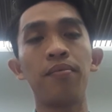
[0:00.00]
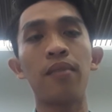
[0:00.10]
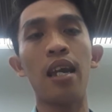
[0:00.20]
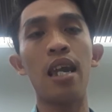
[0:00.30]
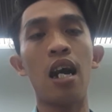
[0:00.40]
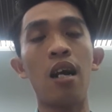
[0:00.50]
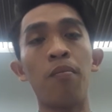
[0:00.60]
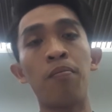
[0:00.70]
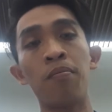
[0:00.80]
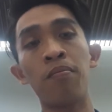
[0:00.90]
Thì uh,
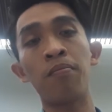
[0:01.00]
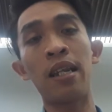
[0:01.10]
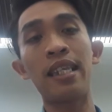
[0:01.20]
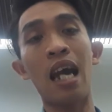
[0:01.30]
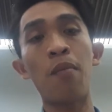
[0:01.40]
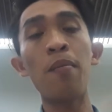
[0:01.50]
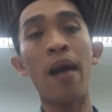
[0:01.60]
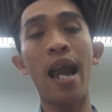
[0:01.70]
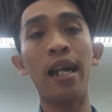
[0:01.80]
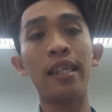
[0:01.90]
mình chào mấy
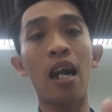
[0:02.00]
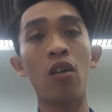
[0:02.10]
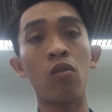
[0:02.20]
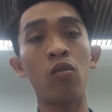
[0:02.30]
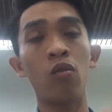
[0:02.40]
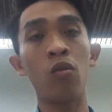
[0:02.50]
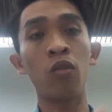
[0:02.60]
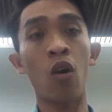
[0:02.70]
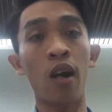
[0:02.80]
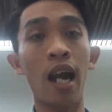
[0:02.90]
bạn, chào
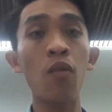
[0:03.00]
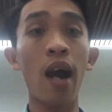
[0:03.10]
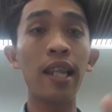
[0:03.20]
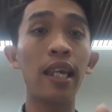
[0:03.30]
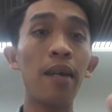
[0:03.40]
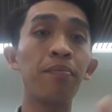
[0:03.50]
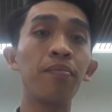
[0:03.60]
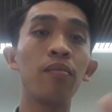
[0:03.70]
toàn thể và anh chị em,